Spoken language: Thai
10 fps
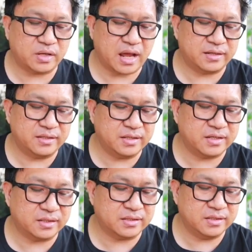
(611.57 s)
ฏการณ์ที่
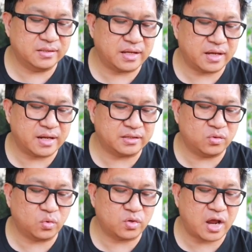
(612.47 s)
เกิดขึ้นในขณะ
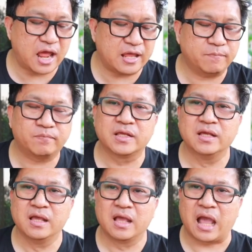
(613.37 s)
ที่คนร้าย
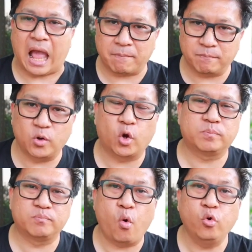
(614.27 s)
ขับรถ
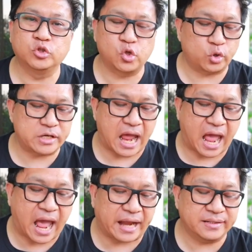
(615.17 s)
พุ่งชนท
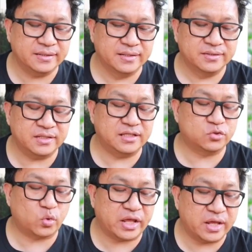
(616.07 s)
หารที่อิ
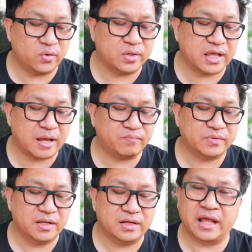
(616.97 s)
สราเอลนะครับ
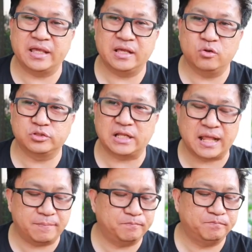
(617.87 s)
ในเยรูซา
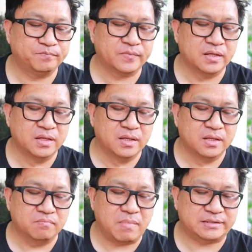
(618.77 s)
เล็ม
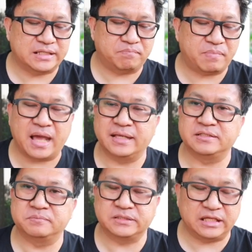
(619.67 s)
บาดเจ็บไป
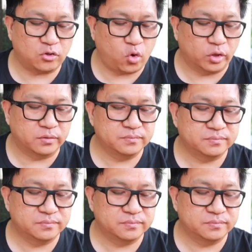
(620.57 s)
สิบสี่คน